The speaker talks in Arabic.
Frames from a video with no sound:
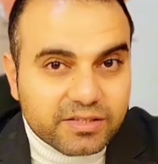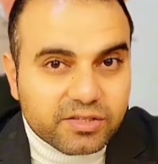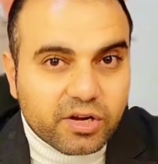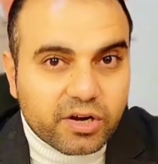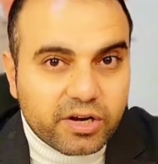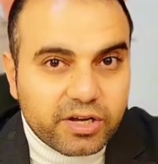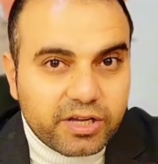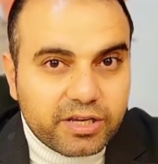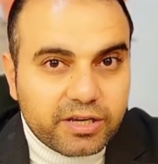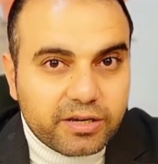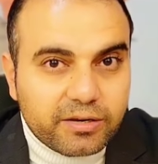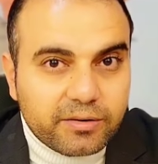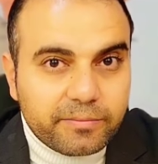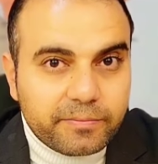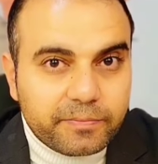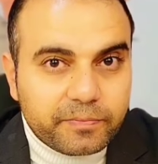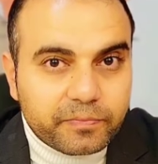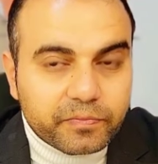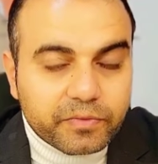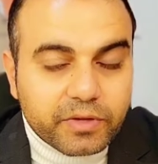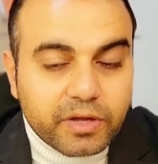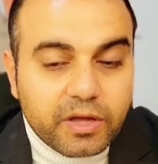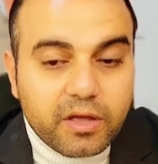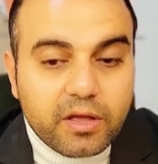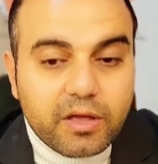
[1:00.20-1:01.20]
إسرائيل
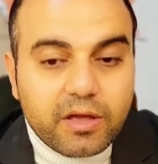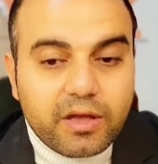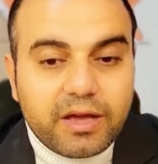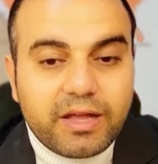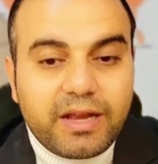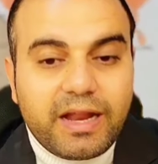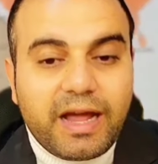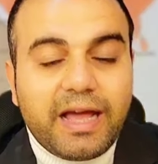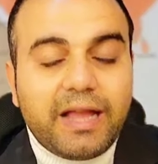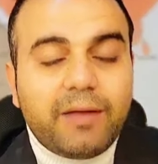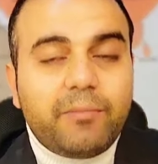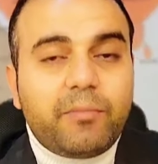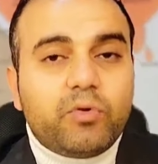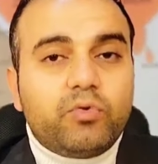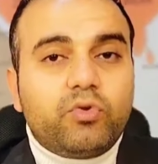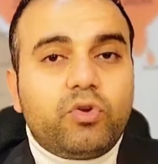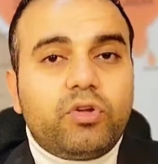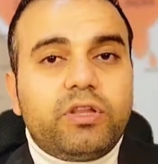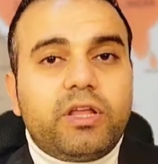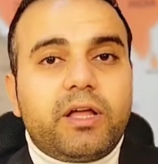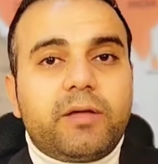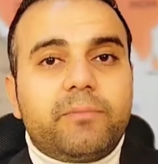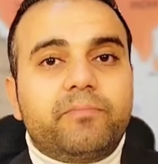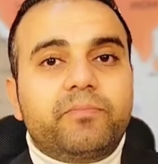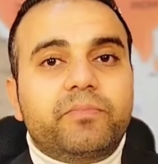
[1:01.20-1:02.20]
الحقيقة الموضوع
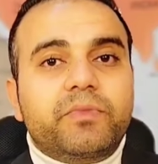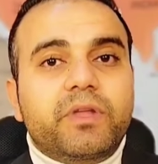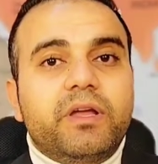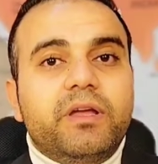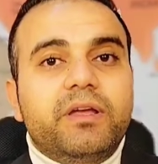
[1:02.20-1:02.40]
ده